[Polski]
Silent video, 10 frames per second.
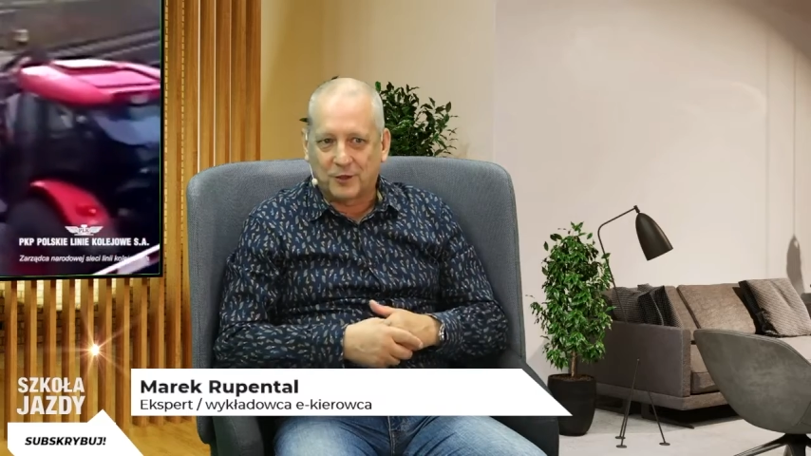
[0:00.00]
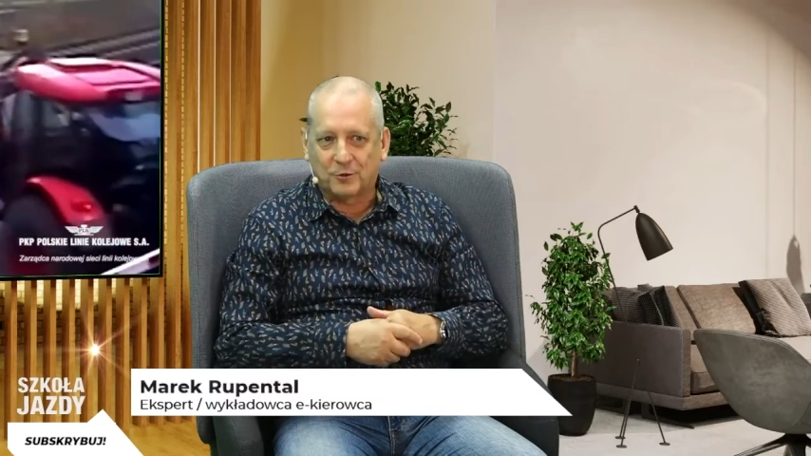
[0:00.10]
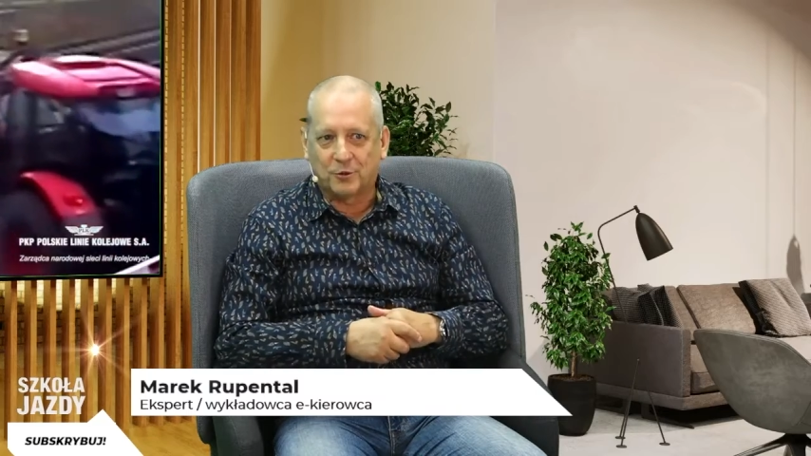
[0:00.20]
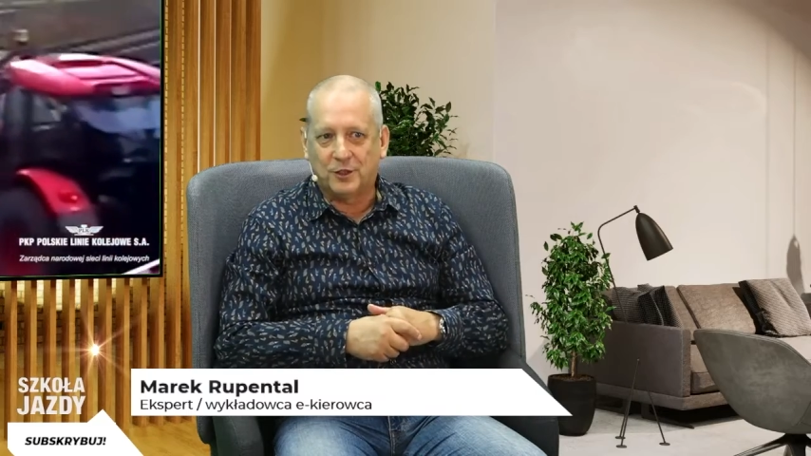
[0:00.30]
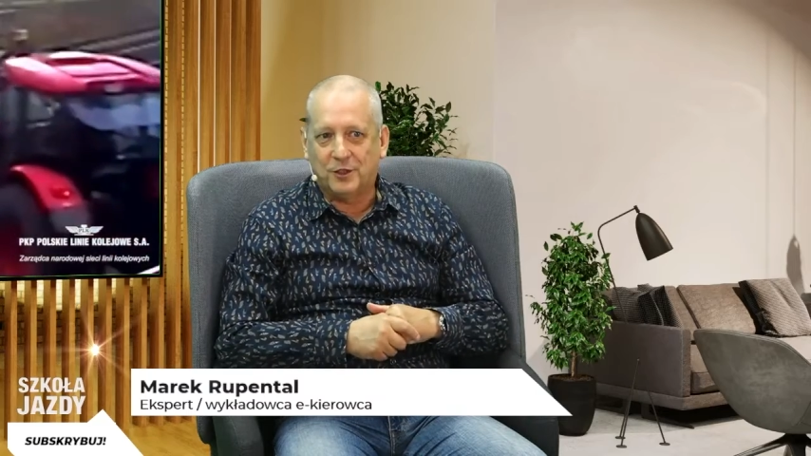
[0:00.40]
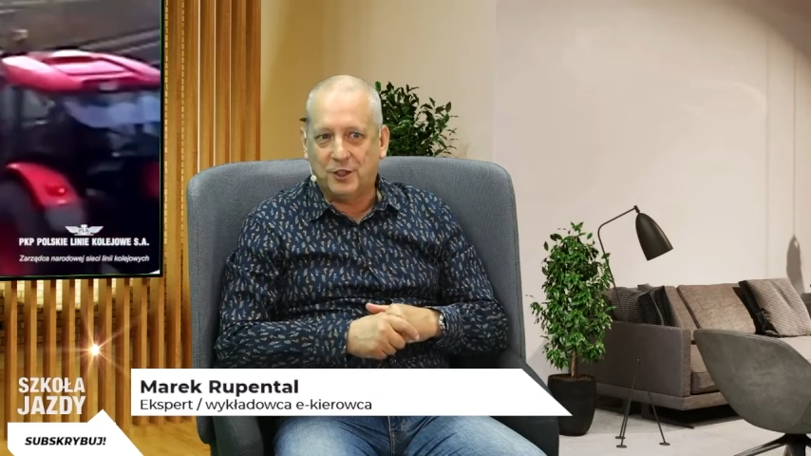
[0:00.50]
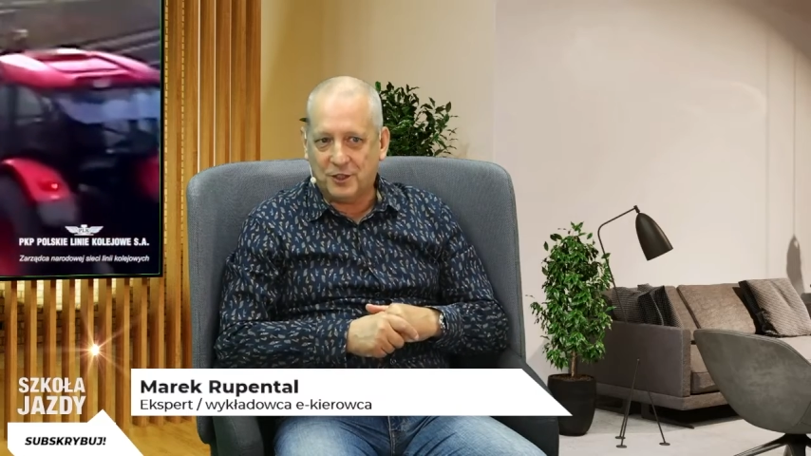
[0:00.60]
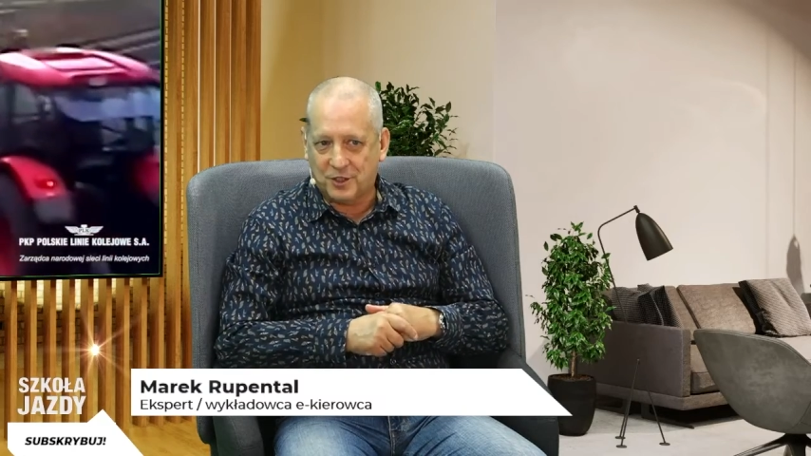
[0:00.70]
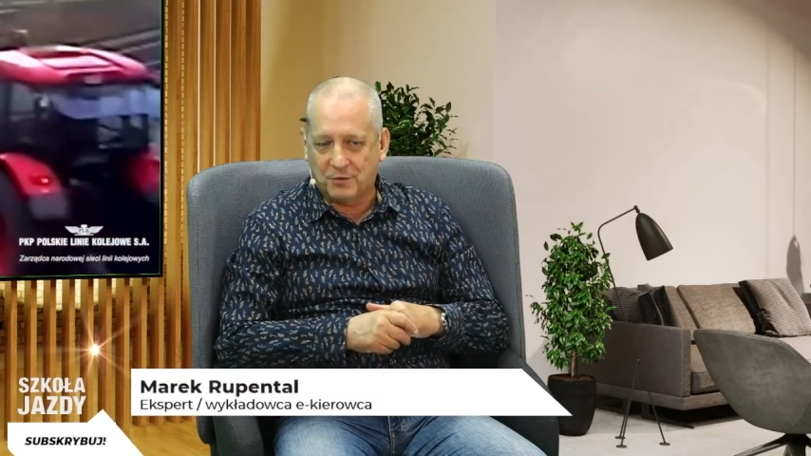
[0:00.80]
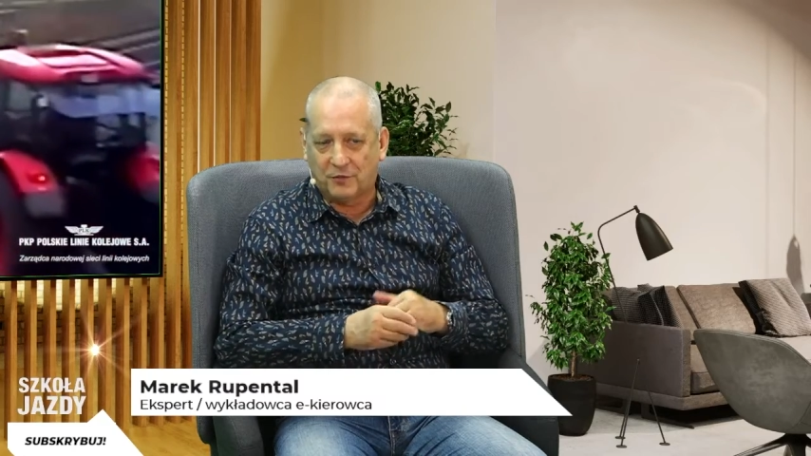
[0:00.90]
który
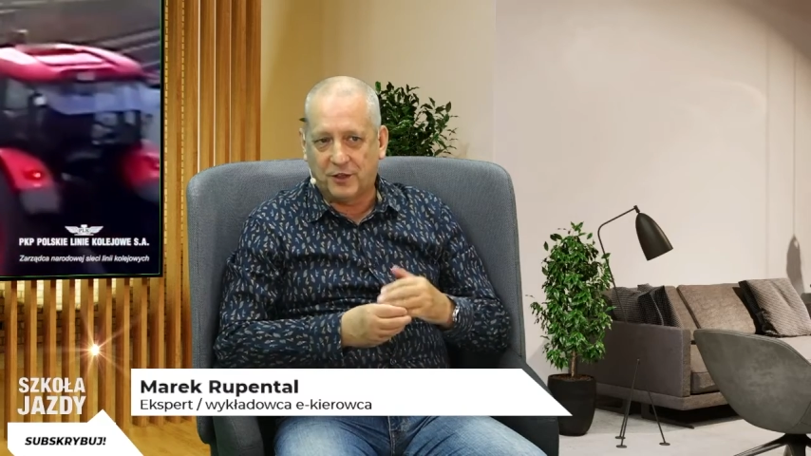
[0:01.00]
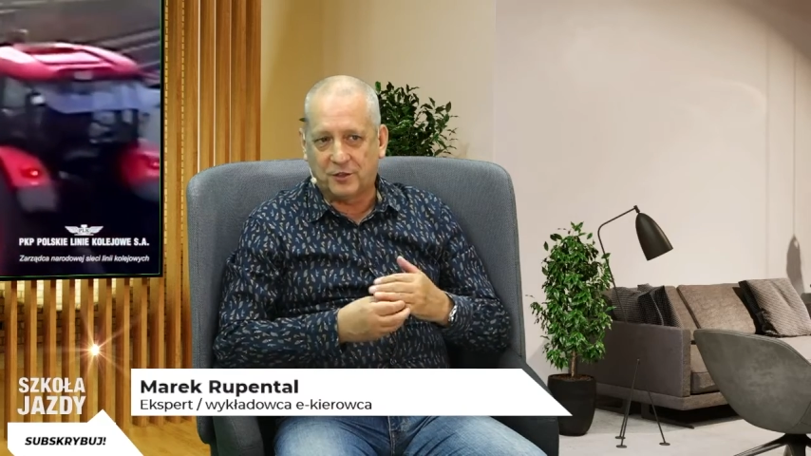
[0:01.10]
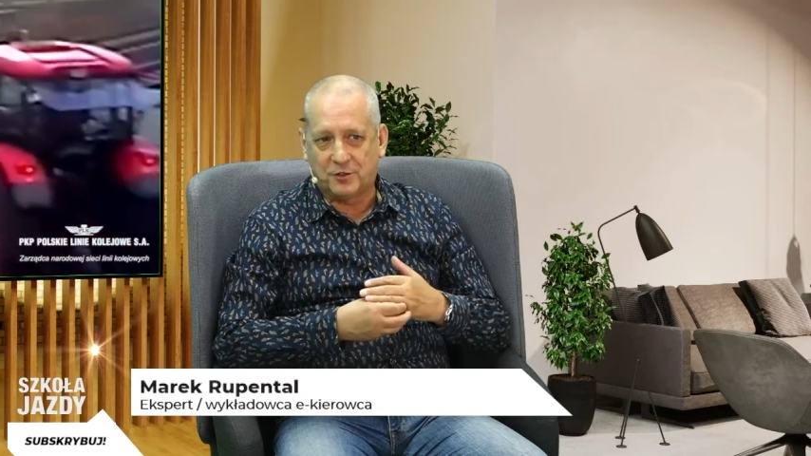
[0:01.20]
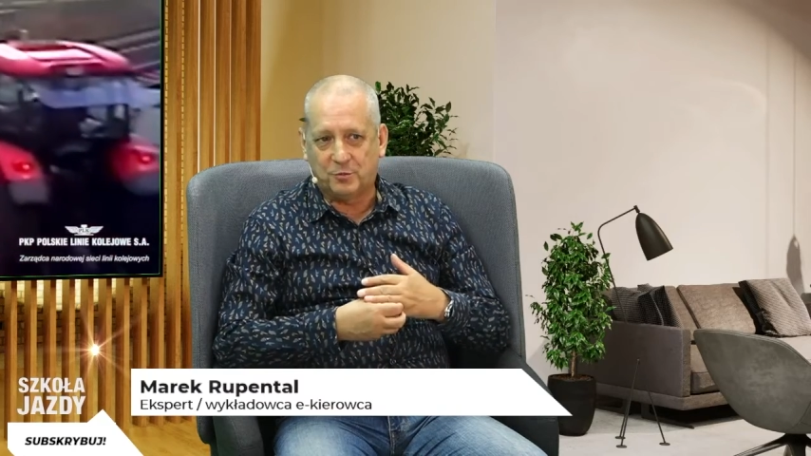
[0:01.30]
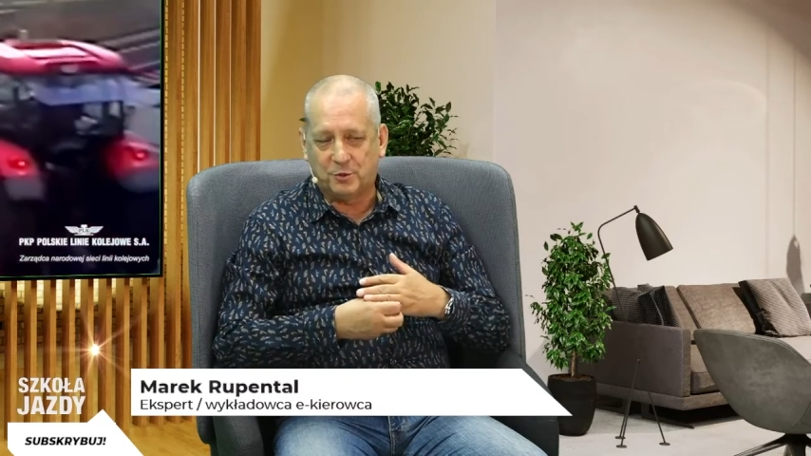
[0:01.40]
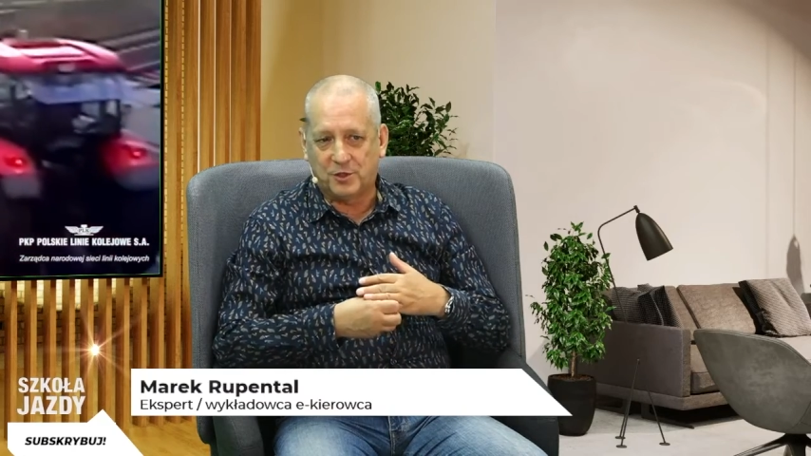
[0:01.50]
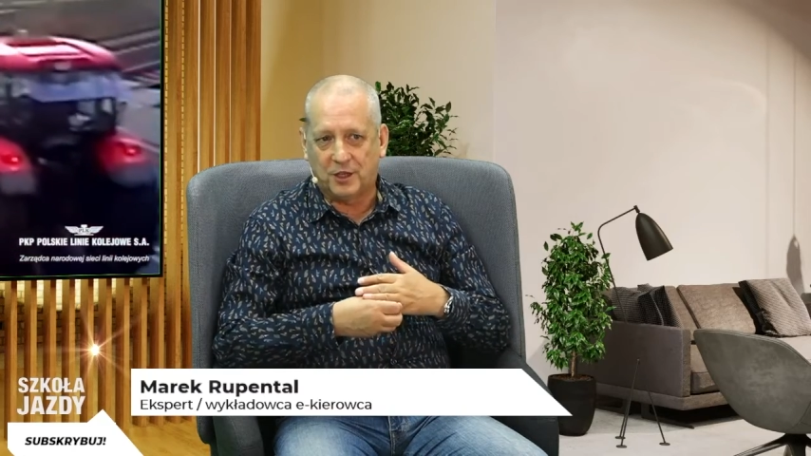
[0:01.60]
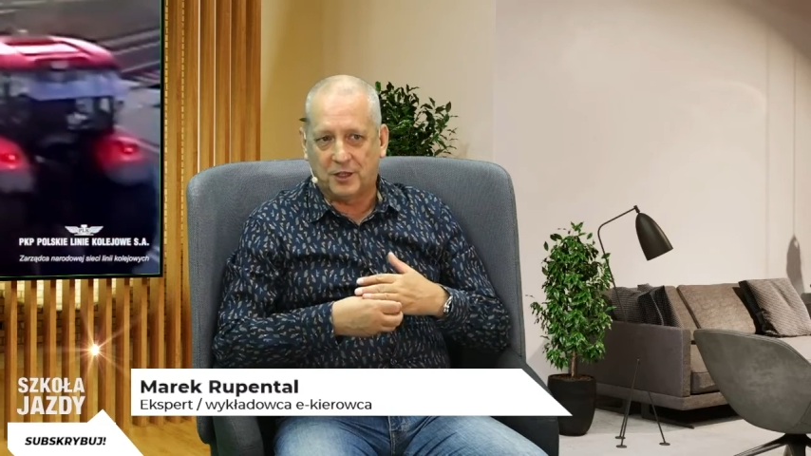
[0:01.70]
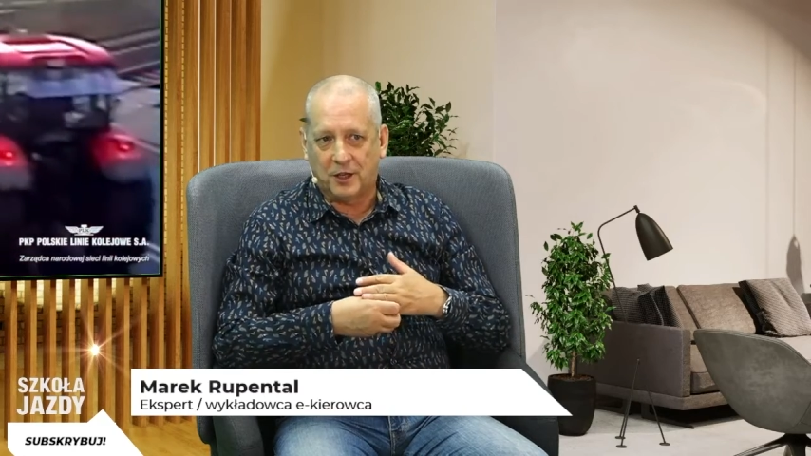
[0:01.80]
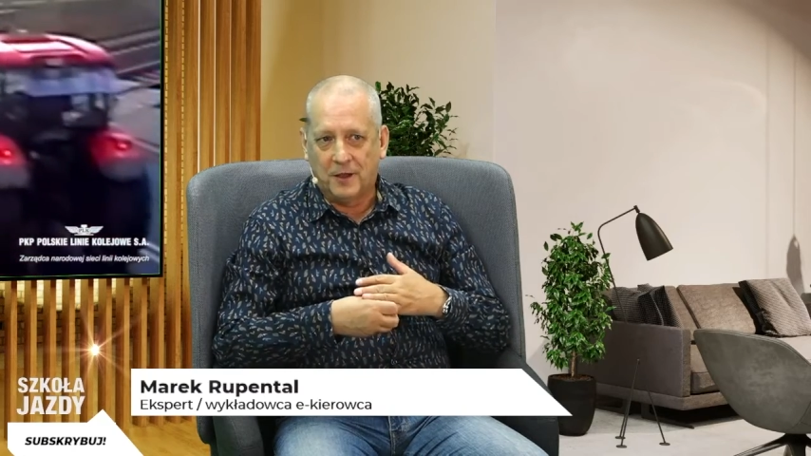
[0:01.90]
jeszcze miał większe
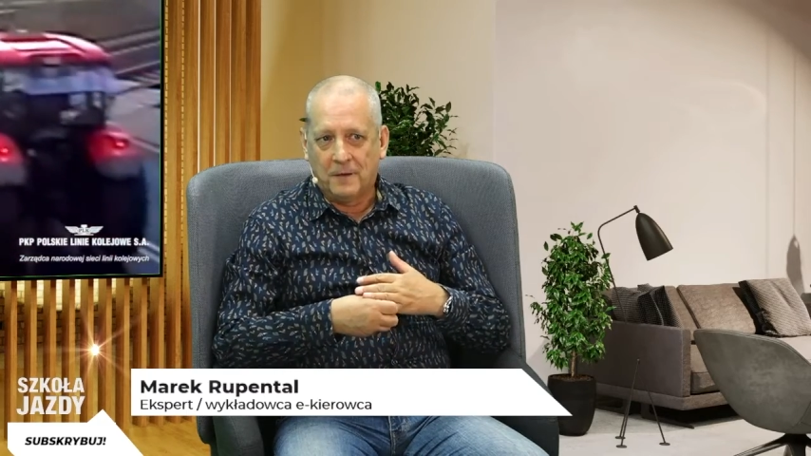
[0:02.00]
opóźnienie.